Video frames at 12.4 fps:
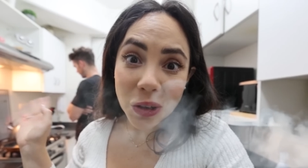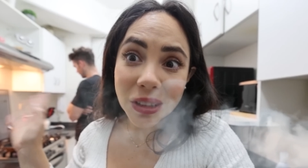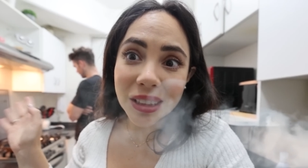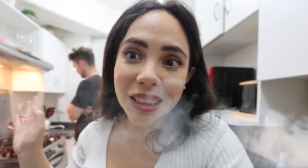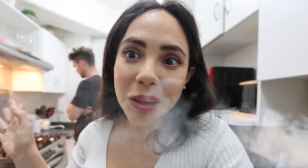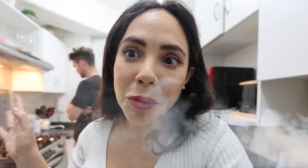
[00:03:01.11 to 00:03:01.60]
lo
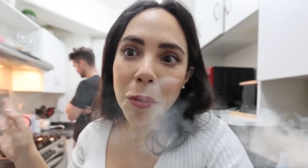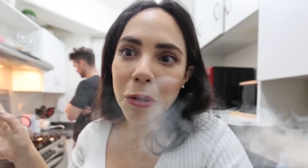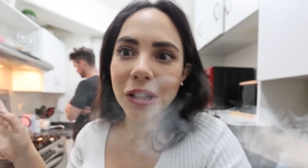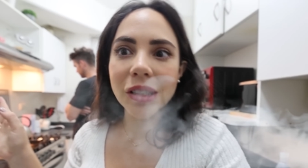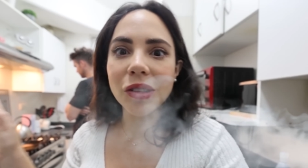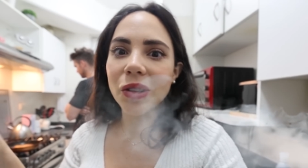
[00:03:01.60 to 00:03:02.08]
necesitamos
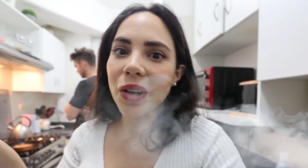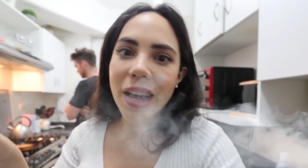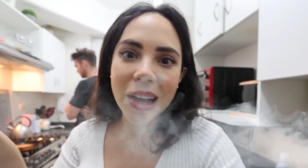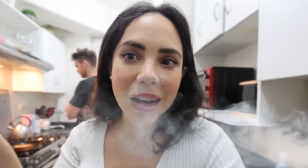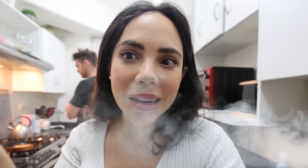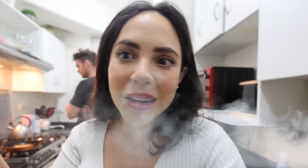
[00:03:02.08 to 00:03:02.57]
porque si no
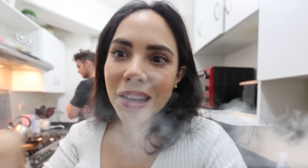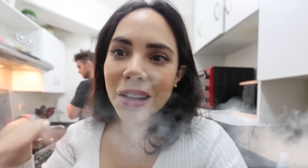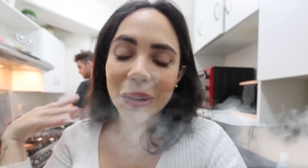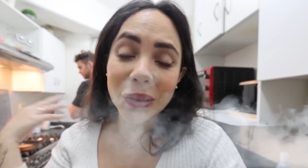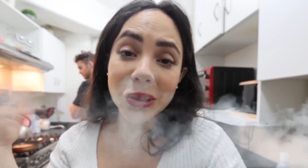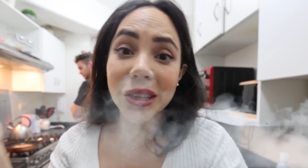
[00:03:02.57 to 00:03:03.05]
la
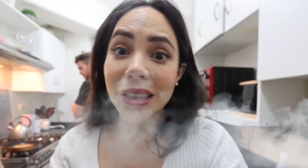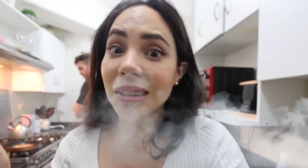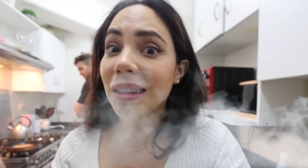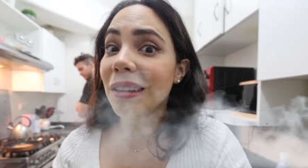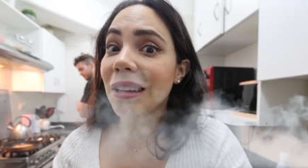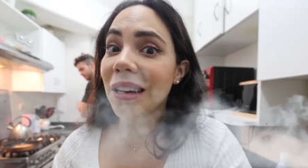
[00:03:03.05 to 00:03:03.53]
cocina
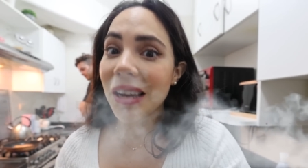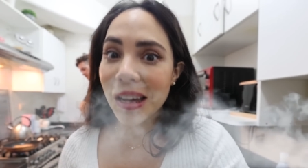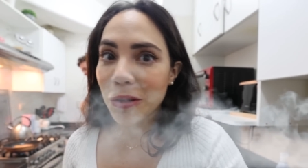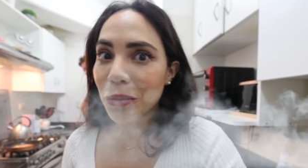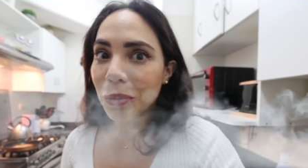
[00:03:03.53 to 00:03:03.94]
se llenaría de